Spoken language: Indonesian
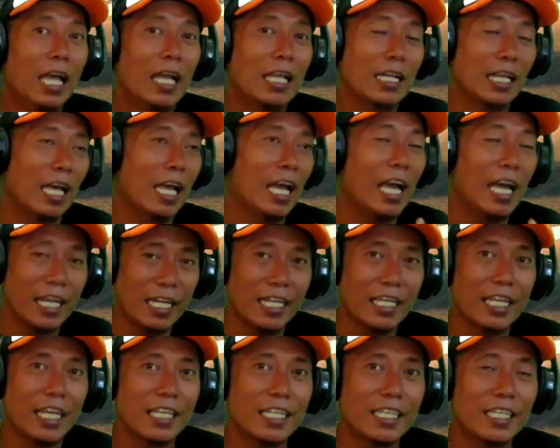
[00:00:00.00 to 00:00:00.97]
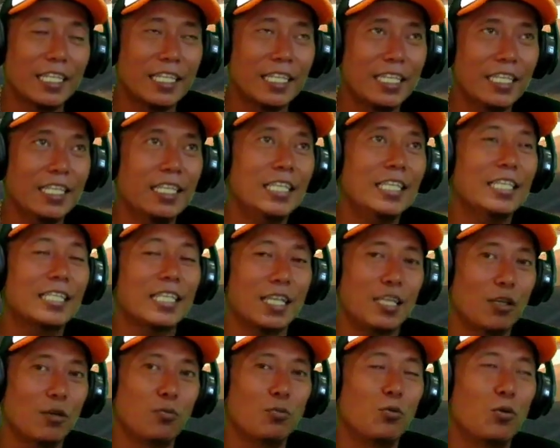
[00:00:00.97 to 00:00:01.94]
Nah, highlight hari ini
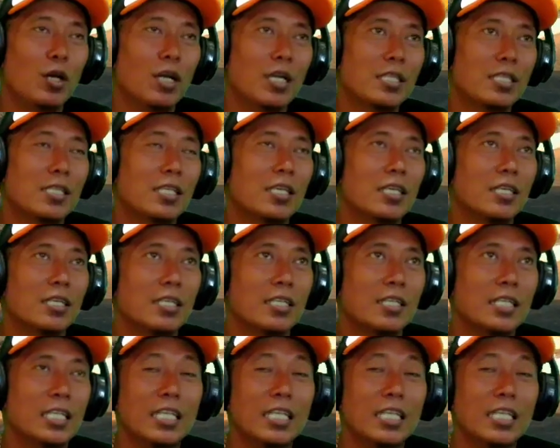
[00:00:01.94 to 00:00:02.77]
saya buat uh,